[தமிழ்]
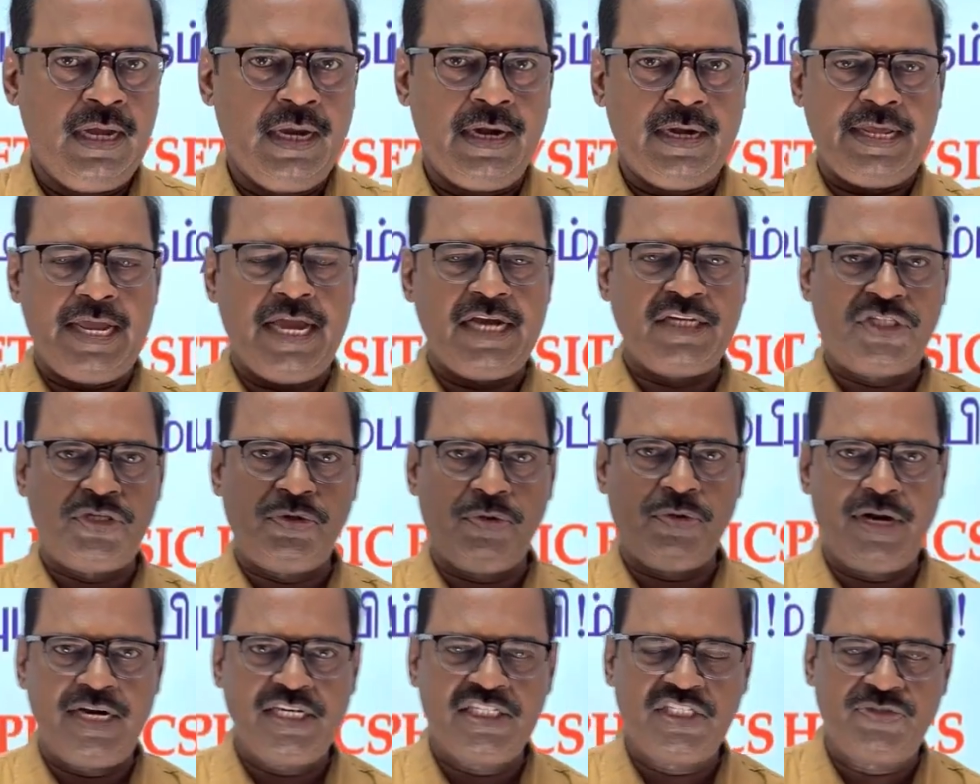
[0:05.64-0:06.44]
டியர்
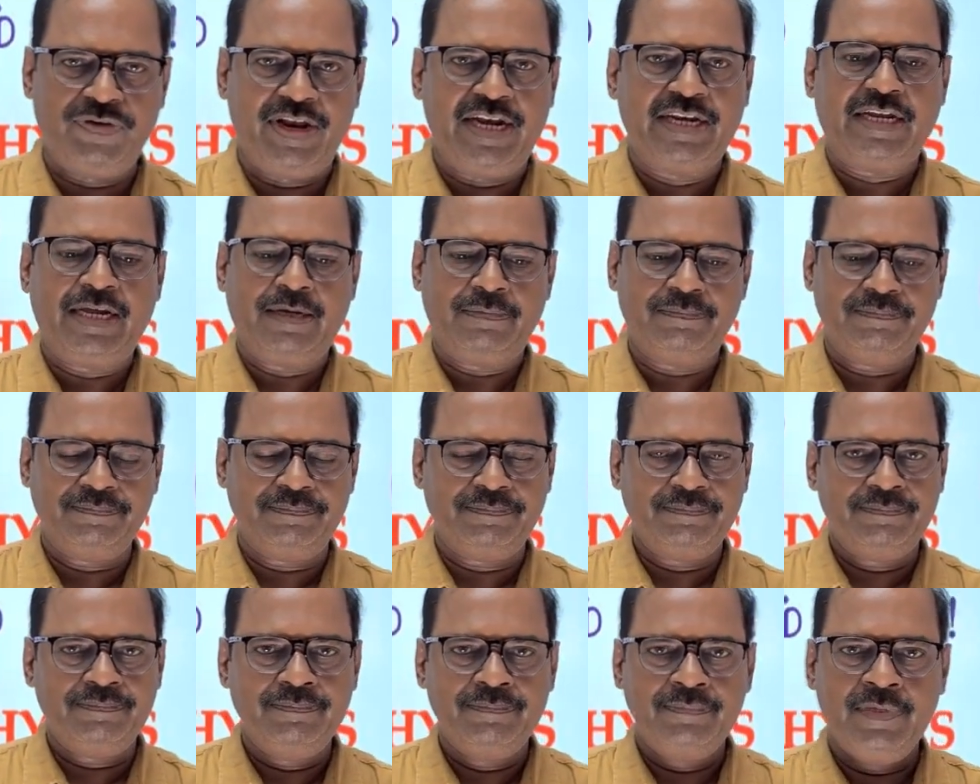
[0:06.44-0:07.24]
ஸ்டூடெண்ட்ஸ் வெல்கம்
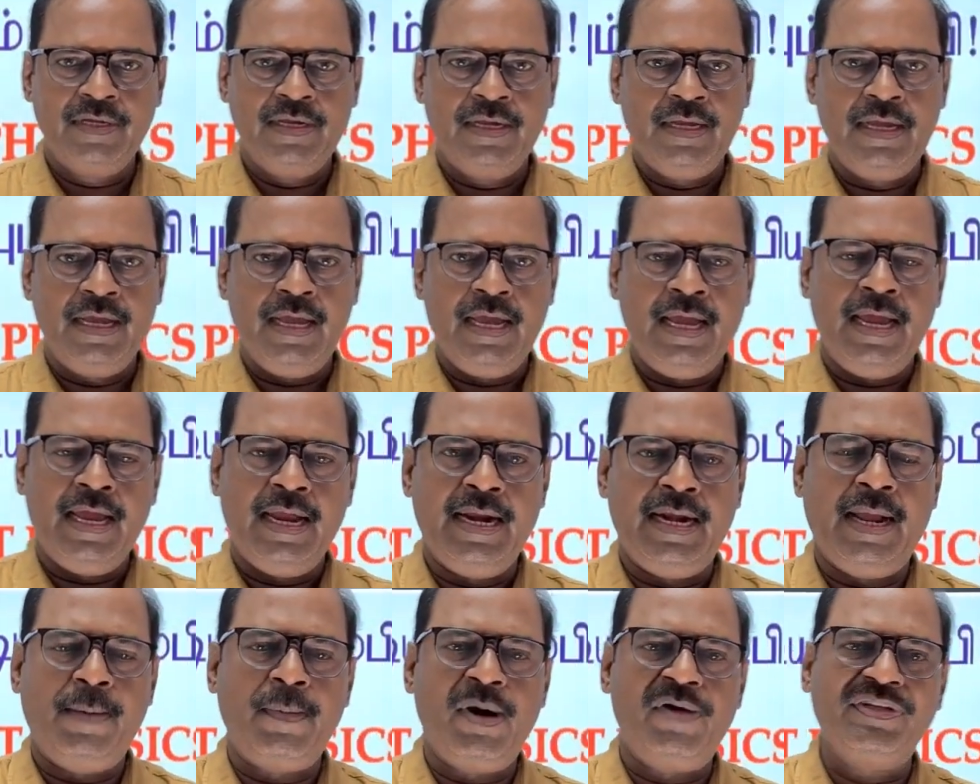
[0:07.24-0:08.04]

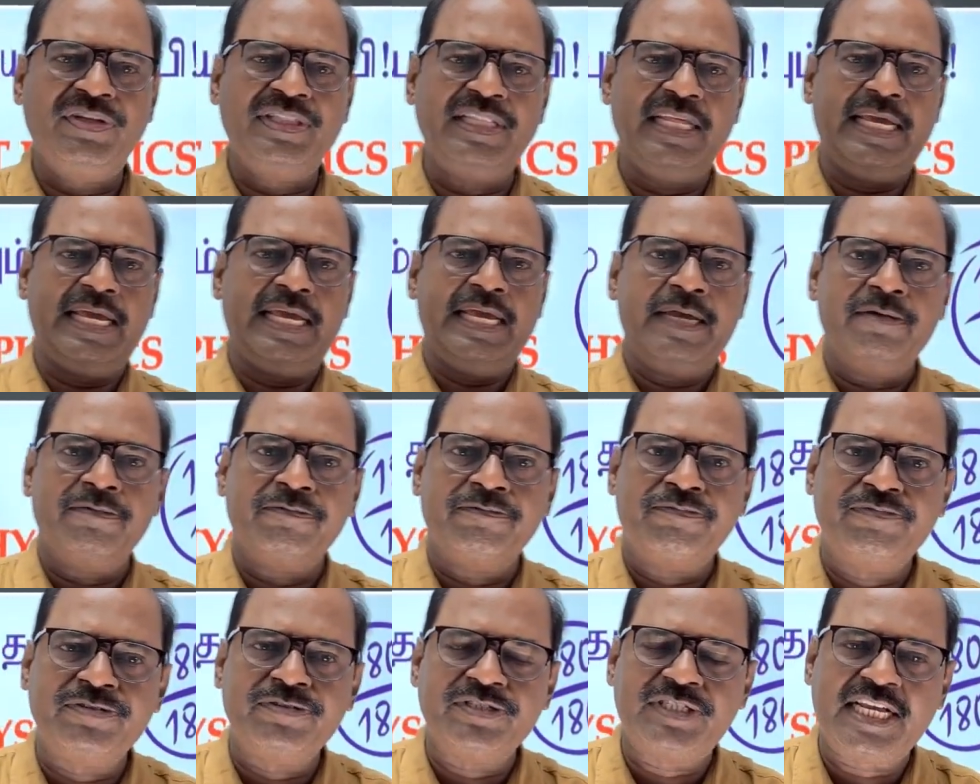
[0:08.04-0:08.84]
நம்ம வந்து
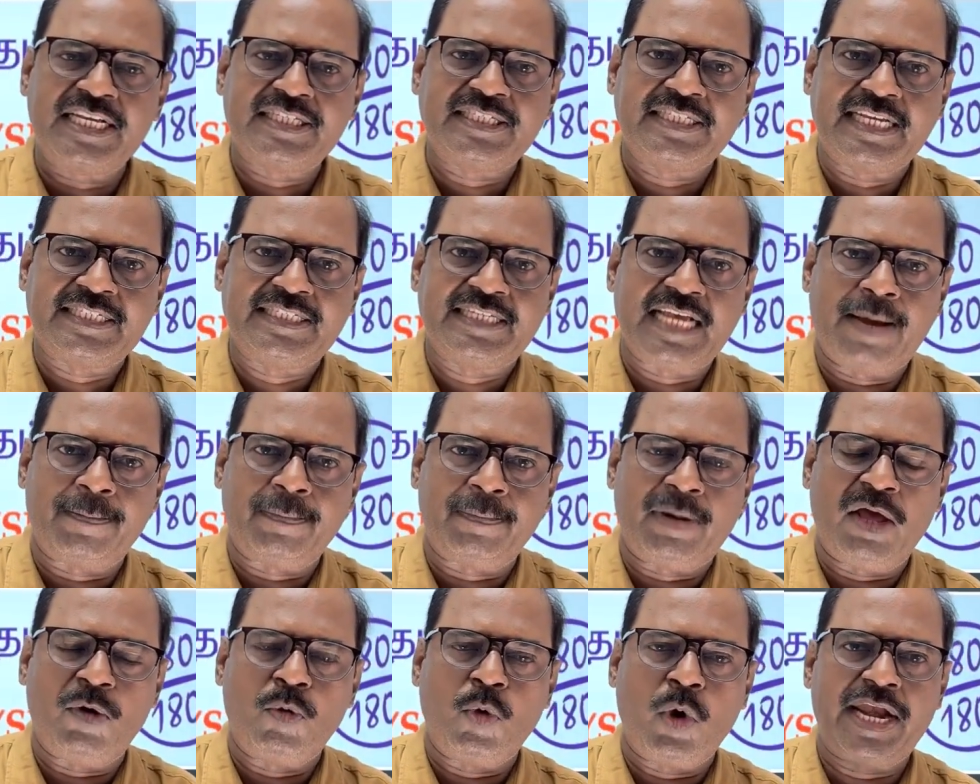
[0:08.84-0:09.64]
ஃபிசிக்ஸ்
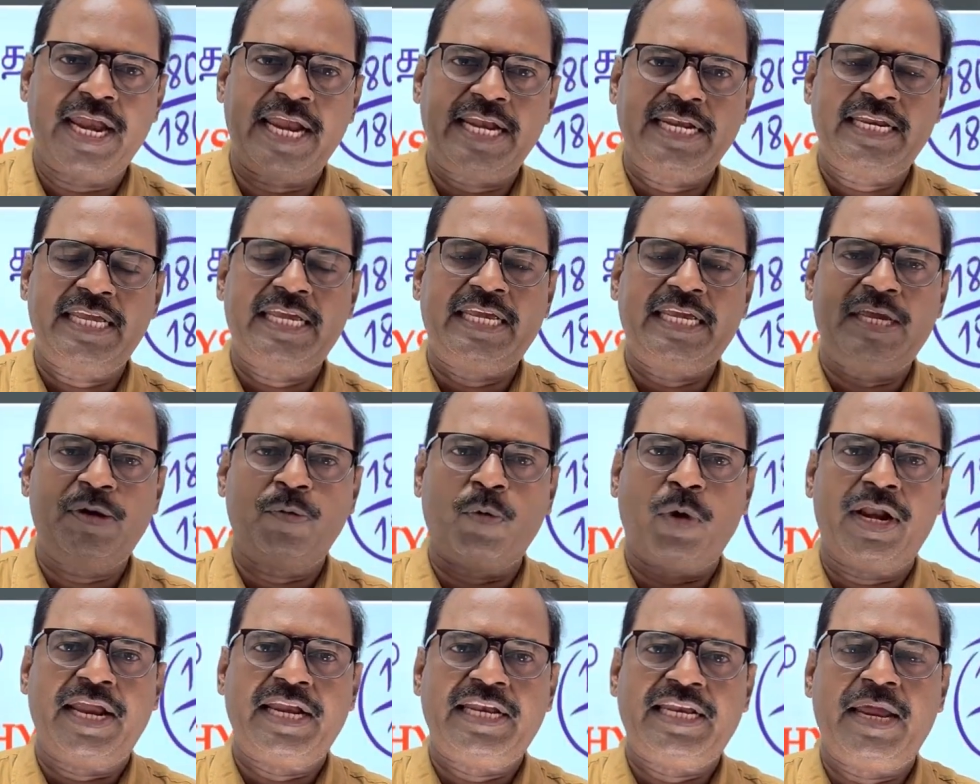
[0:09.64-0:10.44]
எக்ஸாமில் ஒன் எயிட்டிக்கு
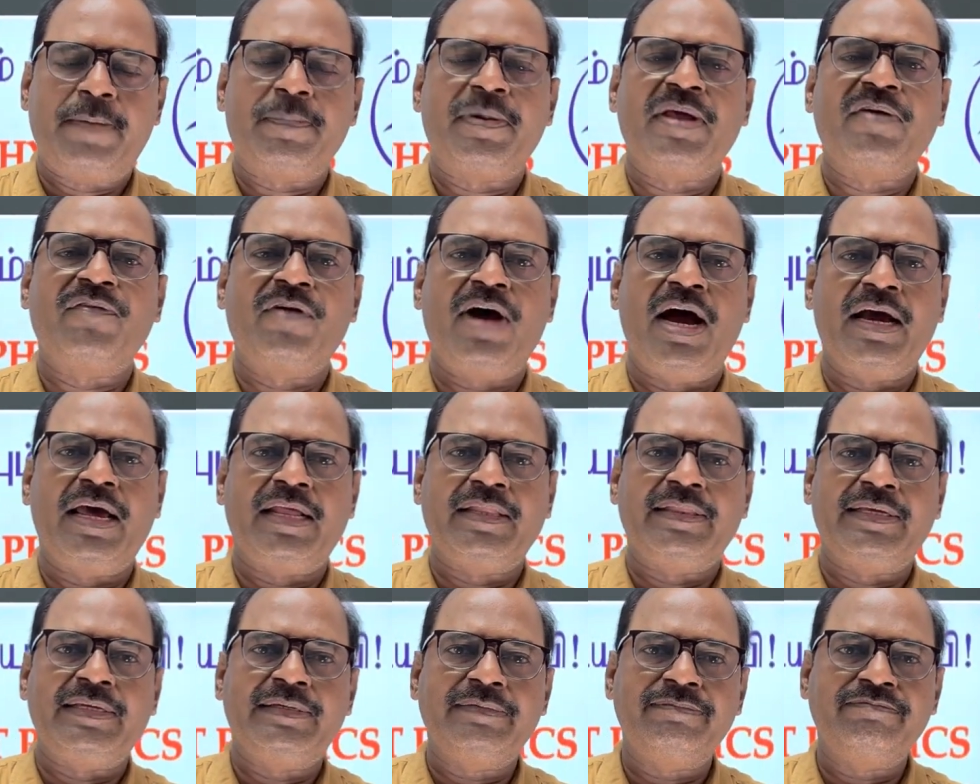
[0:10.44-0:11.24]
ஒன் எயிட்டி எப்படி
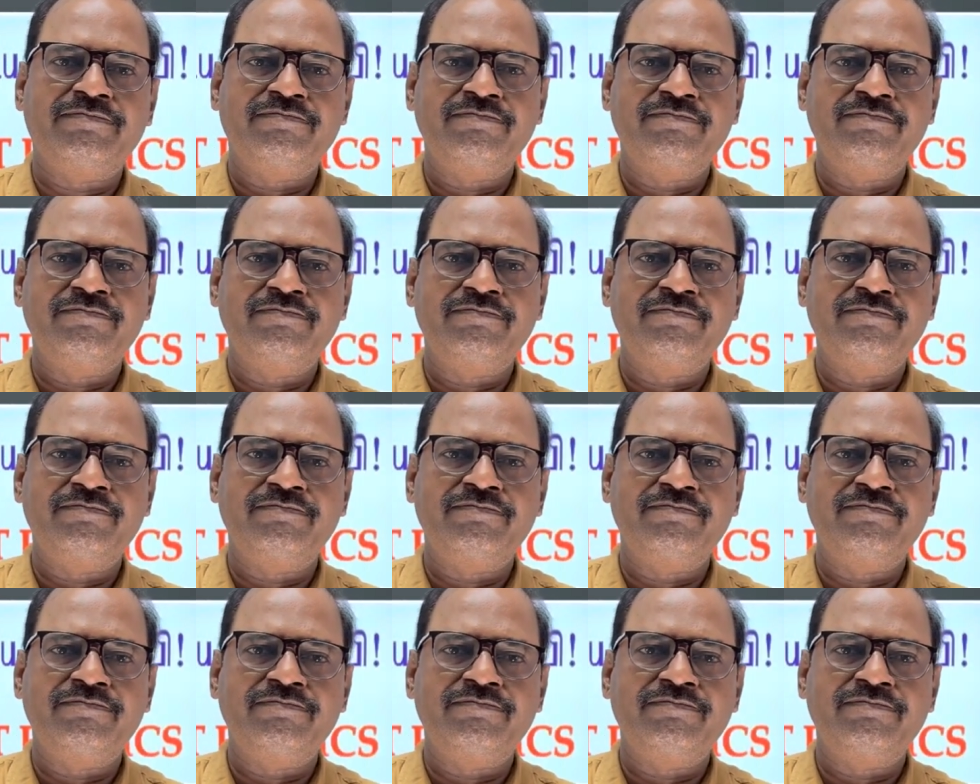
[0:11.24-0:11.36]
வாங்குறது